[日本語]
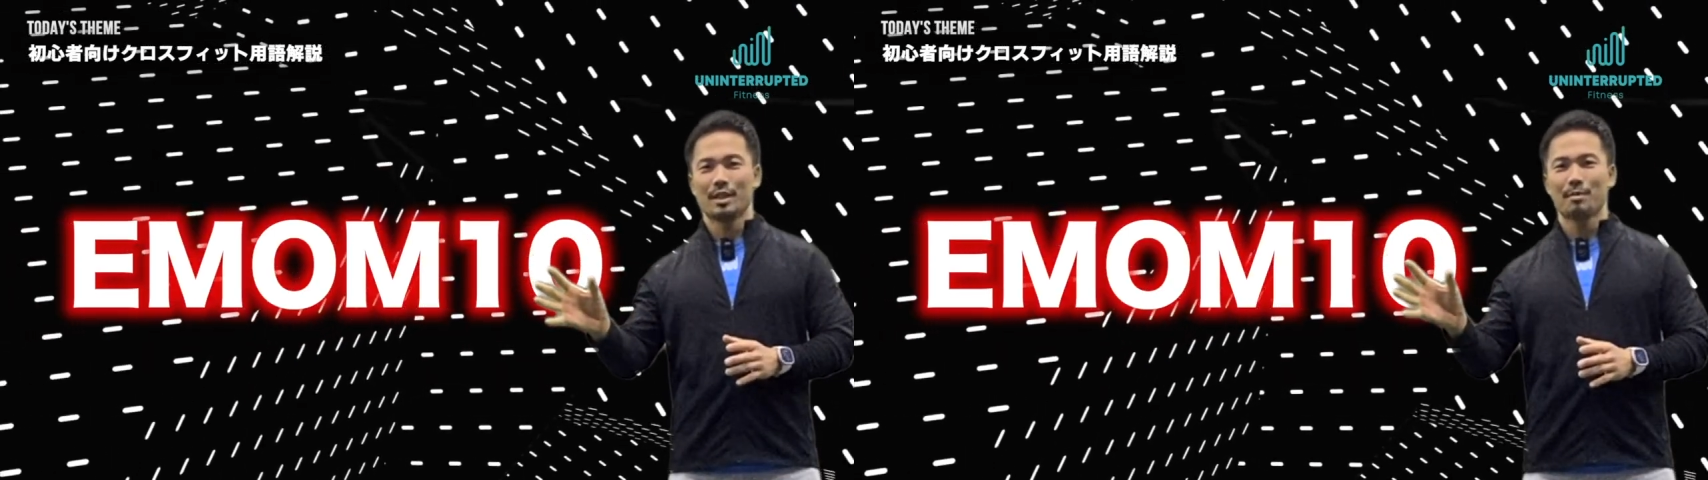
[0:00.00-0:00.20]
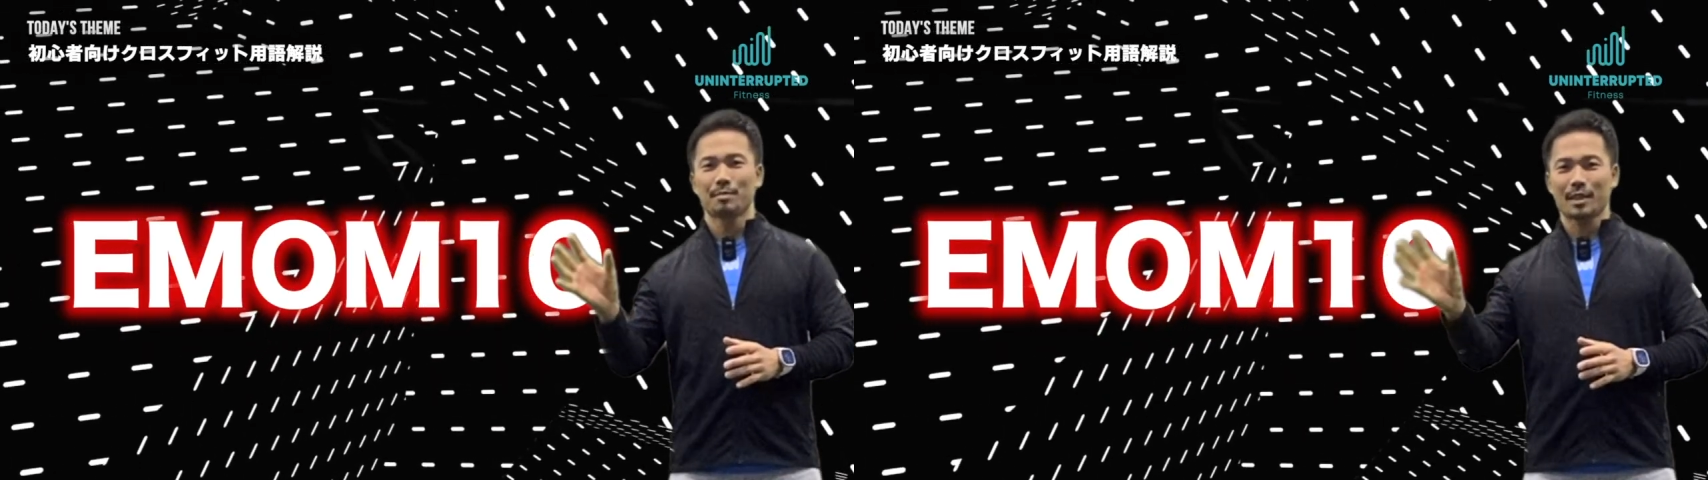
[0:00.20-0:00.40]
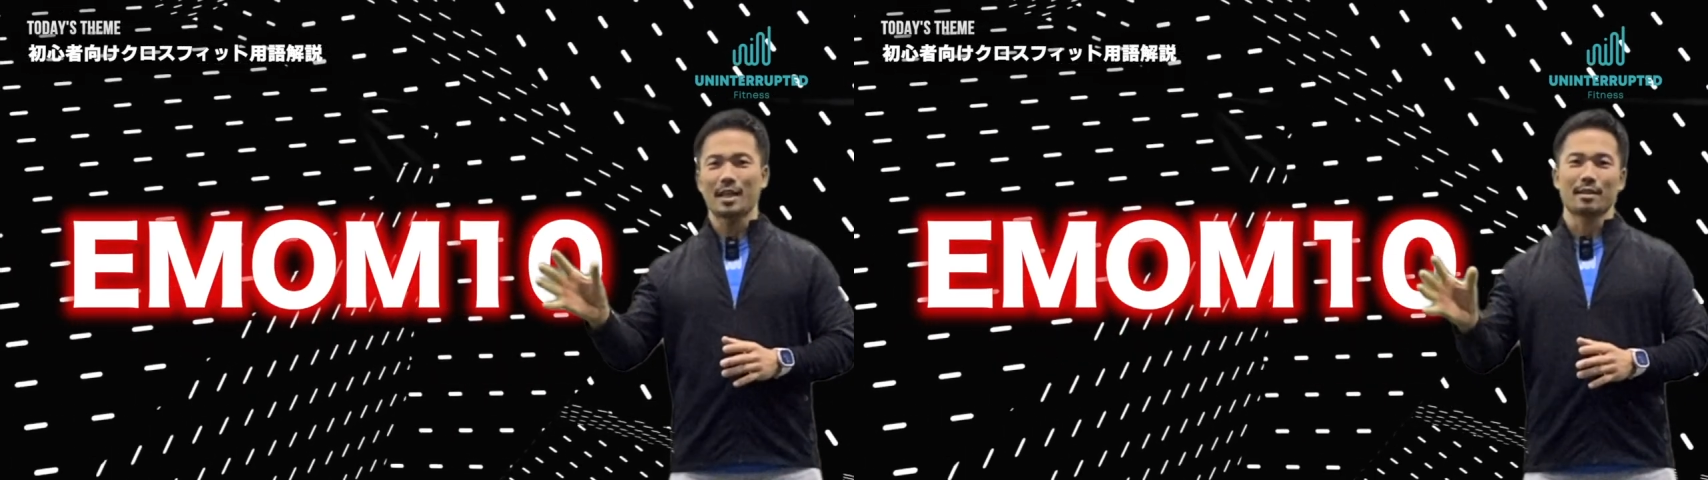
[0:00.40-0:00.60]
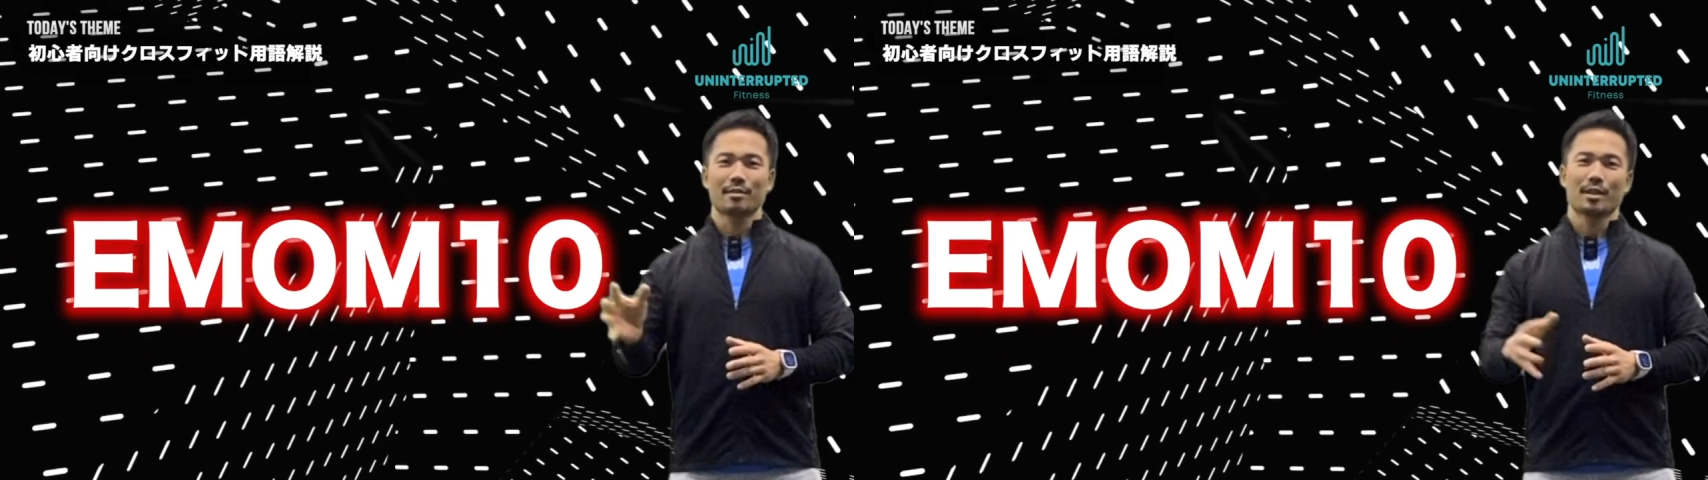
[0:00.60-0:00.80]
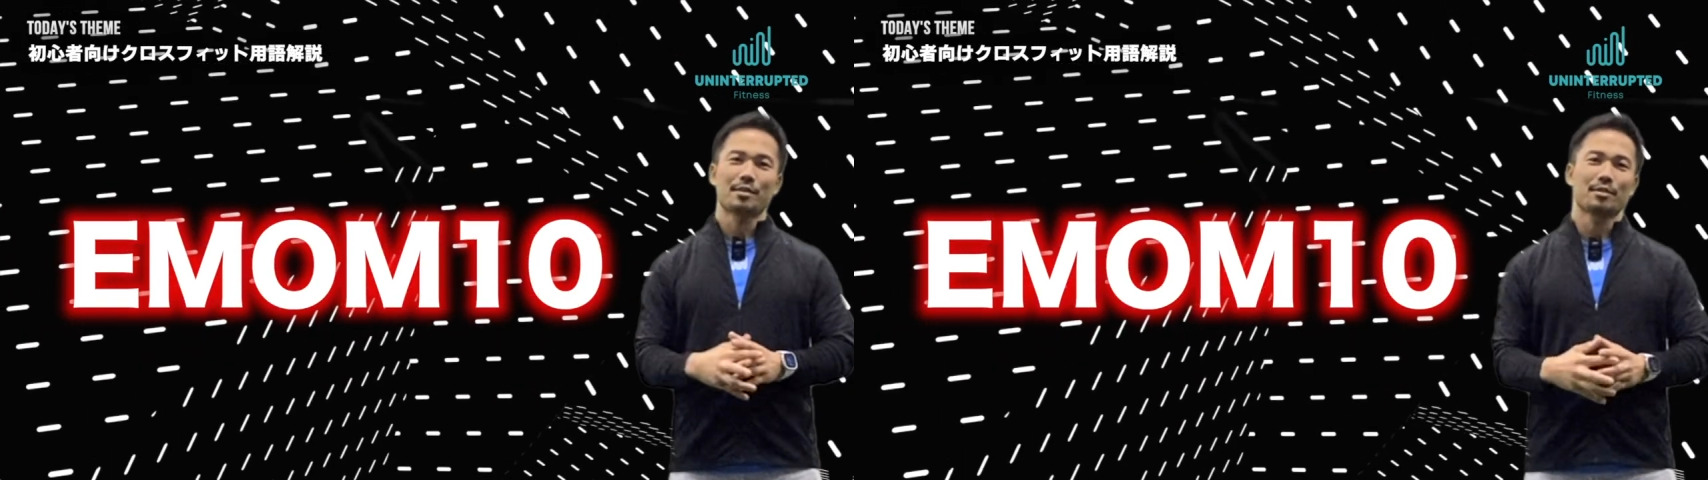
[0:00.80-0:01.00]
インモム10
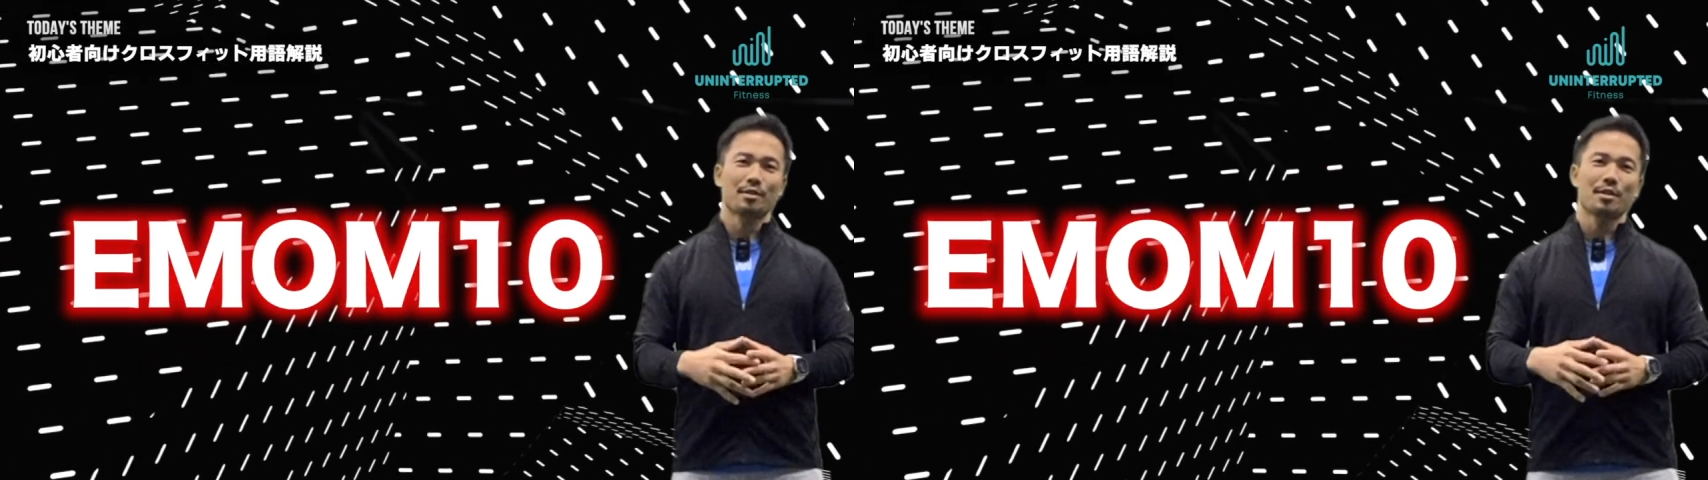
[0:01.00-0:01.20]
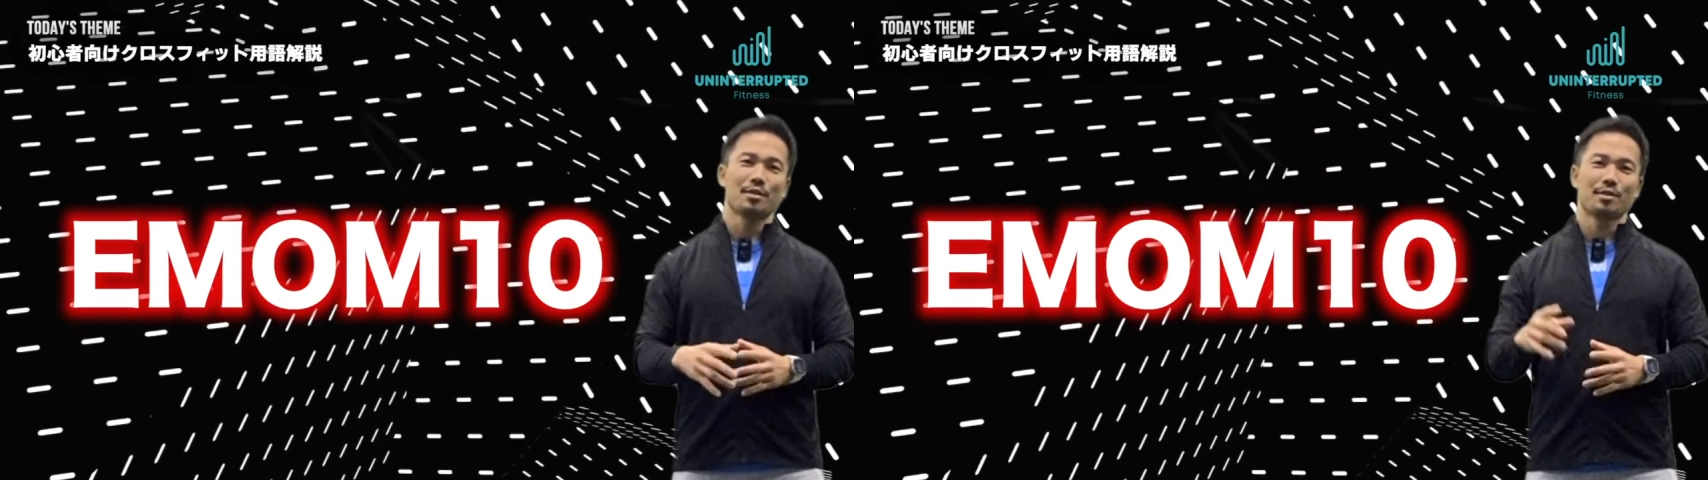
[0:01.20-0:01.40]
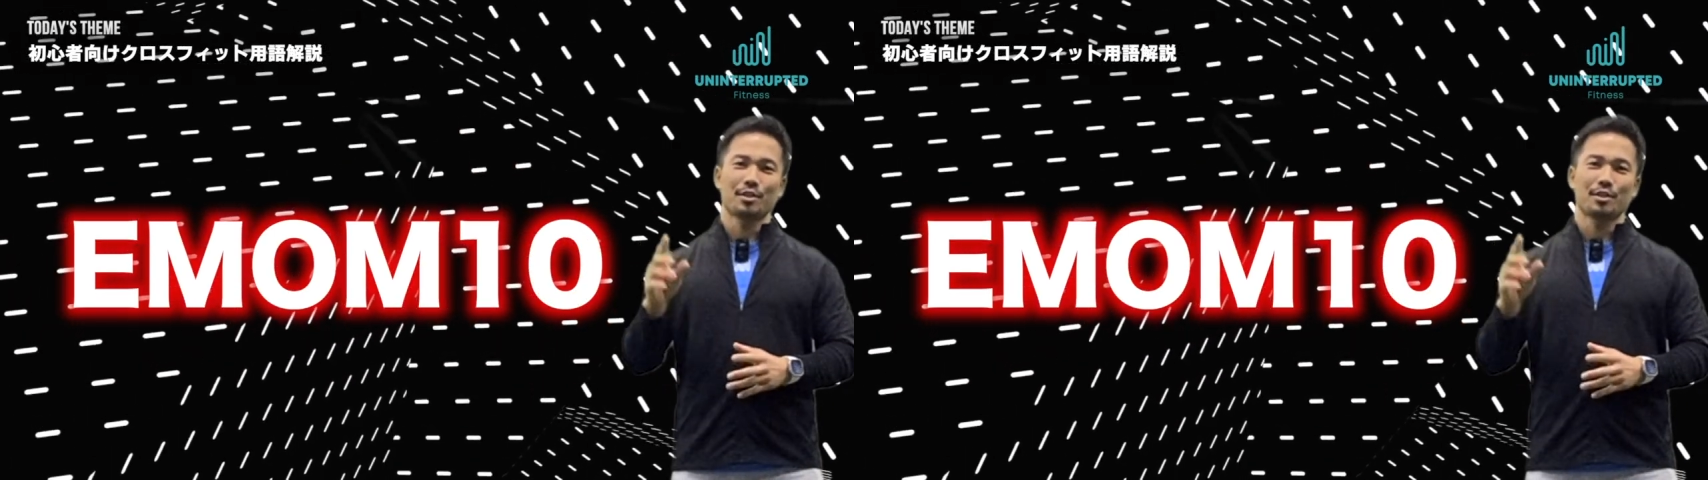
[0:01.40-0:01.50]
とか来ると